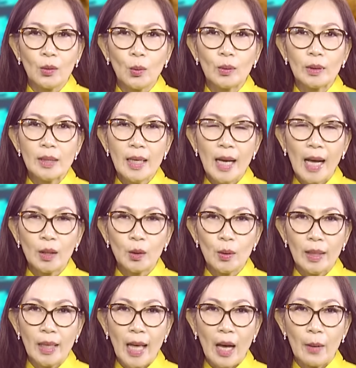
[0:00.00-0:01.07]
Thủ tướng
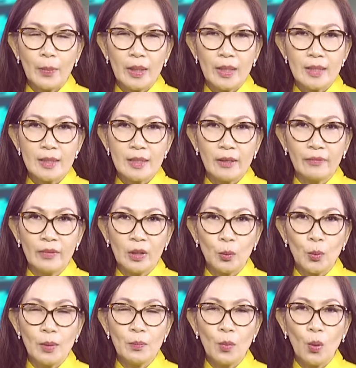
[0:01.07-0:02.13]
Anthony Albanese vừa
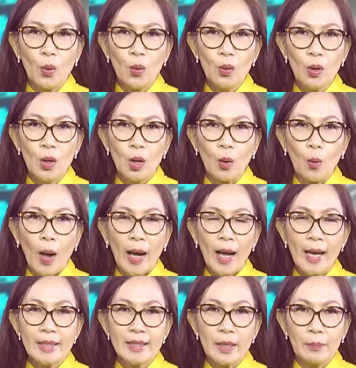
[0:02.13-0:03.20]
tuyên bố khoảng
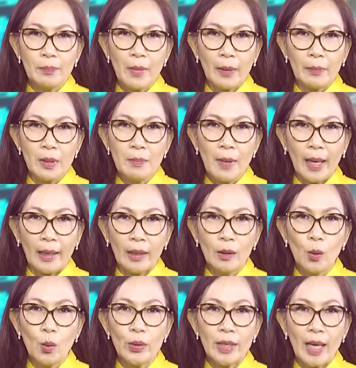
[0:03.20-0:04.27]
277
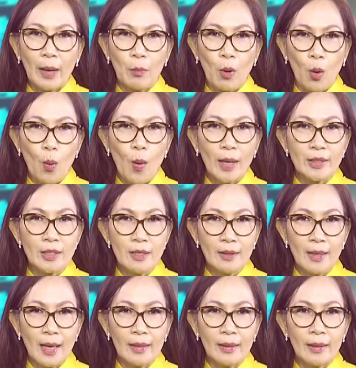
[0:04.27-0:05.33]
ngôi nhà bỏ hoang
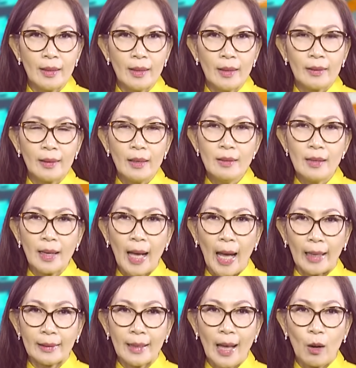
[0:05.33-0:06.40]
trước đây đã được
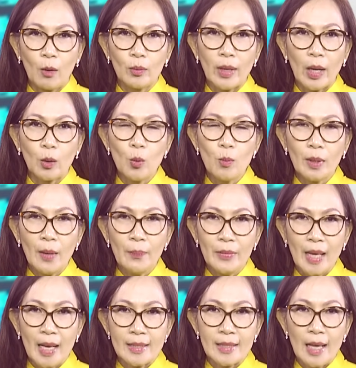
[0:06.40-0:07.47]
cải tạo để cung
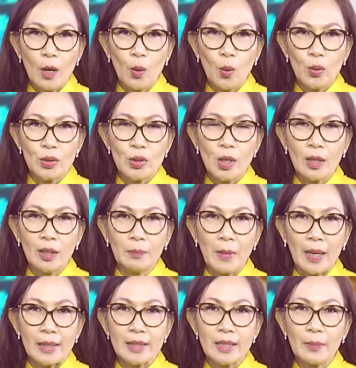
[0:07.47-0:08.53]
cấp nhà xã hội cho hơn
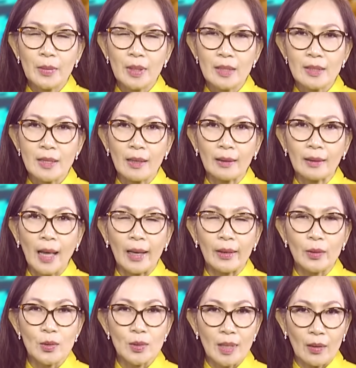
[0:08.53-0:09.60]
700 cư dân tại
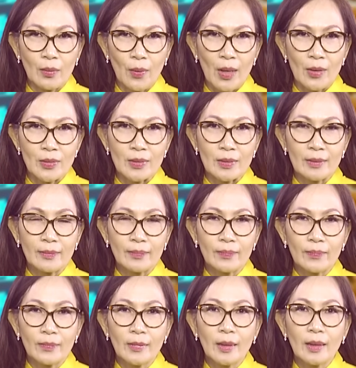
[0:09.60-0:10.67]
New South Wales.
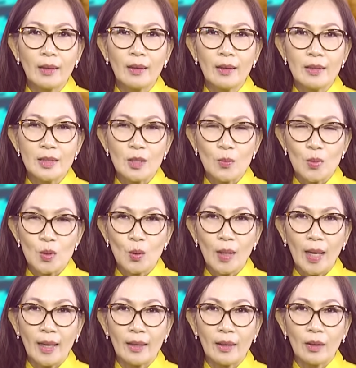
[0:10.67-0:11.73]
Trong số
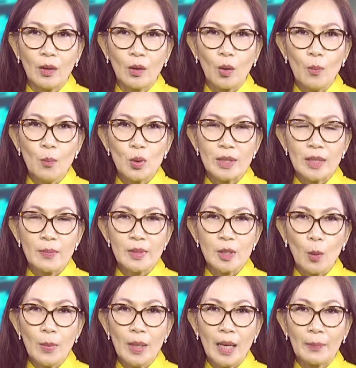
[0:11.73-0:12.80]
này, có
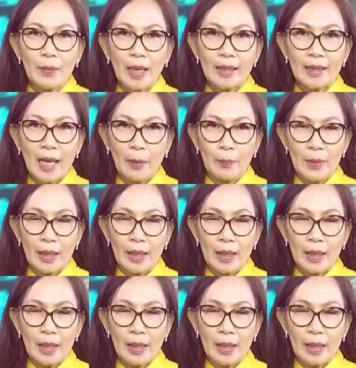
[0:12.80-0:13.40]
165 căn nhà